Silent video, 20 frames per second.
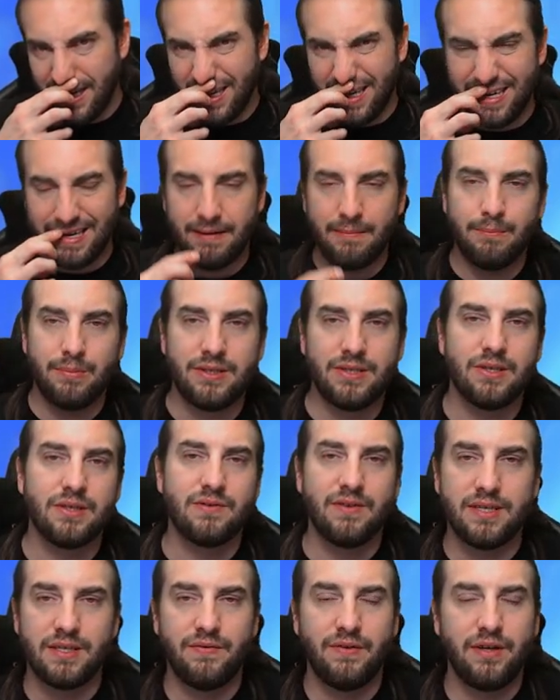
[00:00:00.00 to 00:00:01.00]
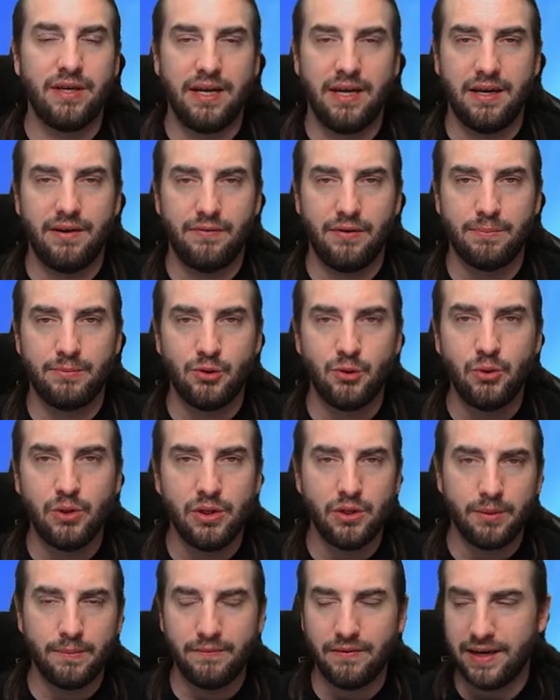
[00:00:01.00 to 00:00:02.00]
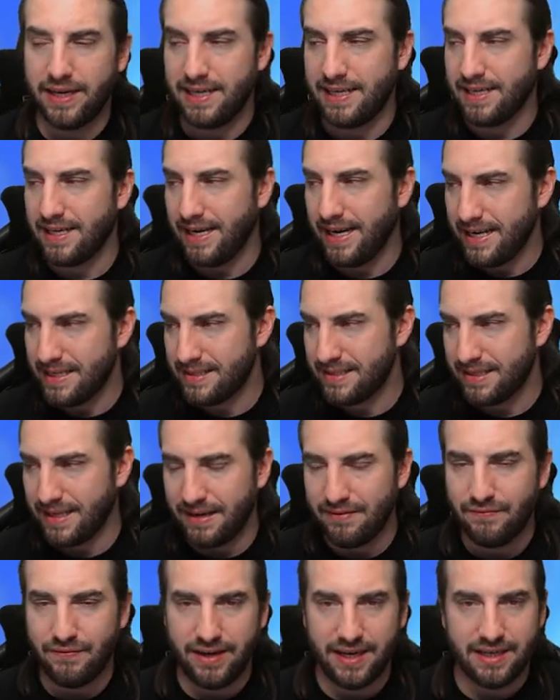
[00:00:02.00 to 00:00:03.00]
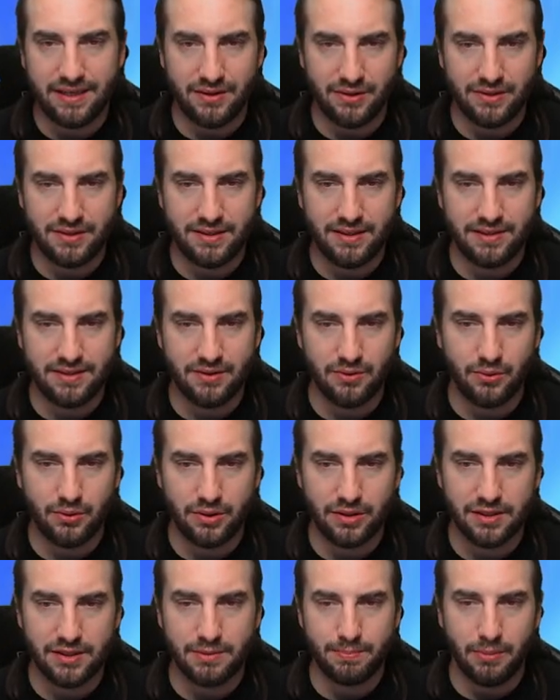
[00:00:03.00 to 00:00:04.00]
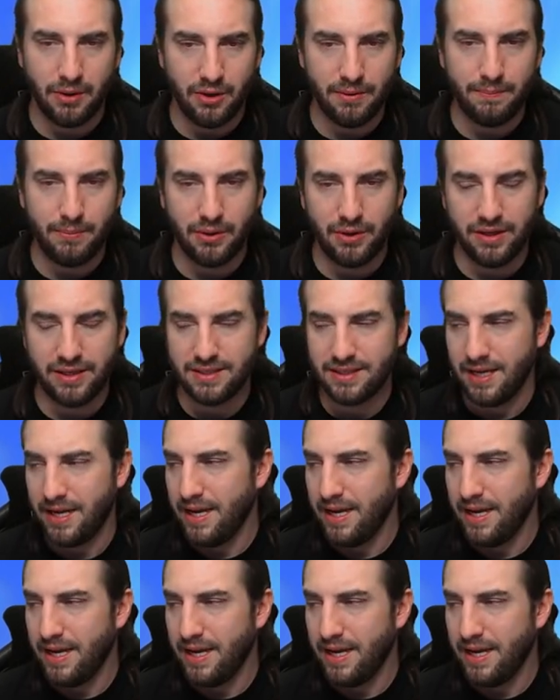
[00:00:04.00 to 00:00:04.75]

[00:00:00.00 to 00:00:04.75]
äh, beziehungsweise von der, vom Tool umwandeln lässt, Prozess dann werden aus diesen roten Spawn Points